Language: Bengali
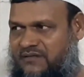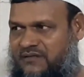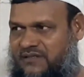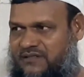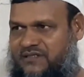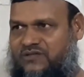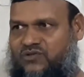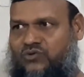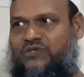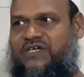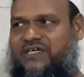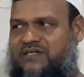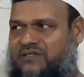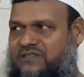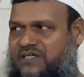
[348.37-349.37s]
তাতে
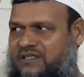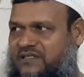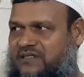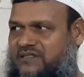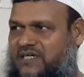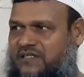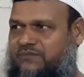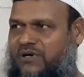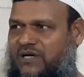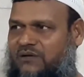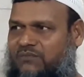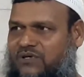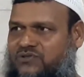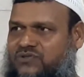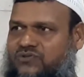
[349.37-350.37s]
দুনিয়ার সাথে সাত ভাগে
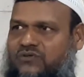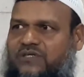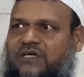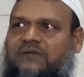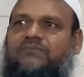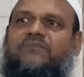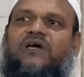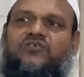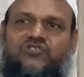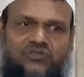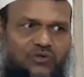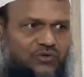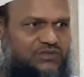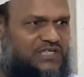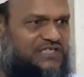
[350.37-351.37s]
মানুষ দুনিয়ার মানুষ
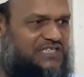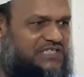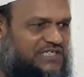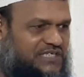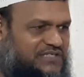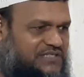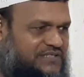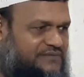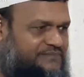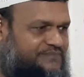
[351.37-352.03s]
করুক তাতে কি আছে